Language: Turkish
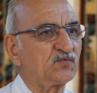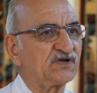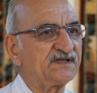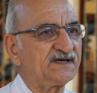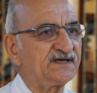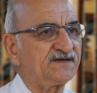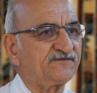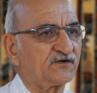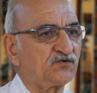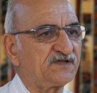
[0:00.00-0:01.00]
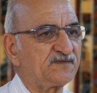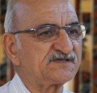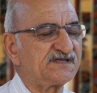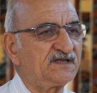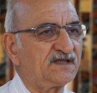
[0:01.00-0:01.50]
Burada
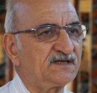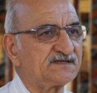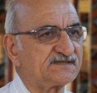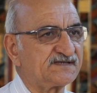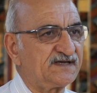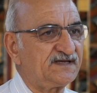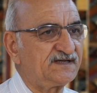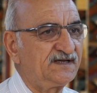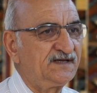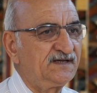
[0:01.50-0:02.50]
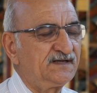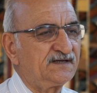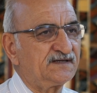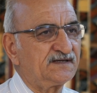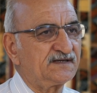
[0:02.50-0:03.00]
fakültemizle ilgili size
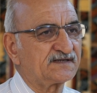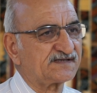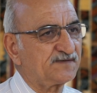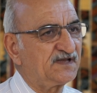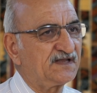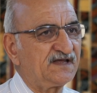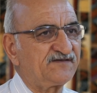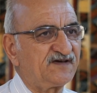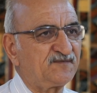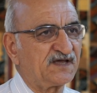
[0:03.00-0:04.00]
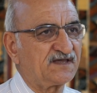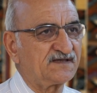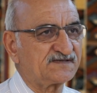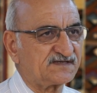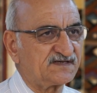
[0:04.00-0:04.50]
e, kısa bilgiler vermek
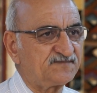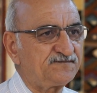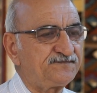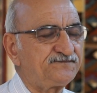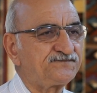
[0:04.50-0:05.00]
isterim.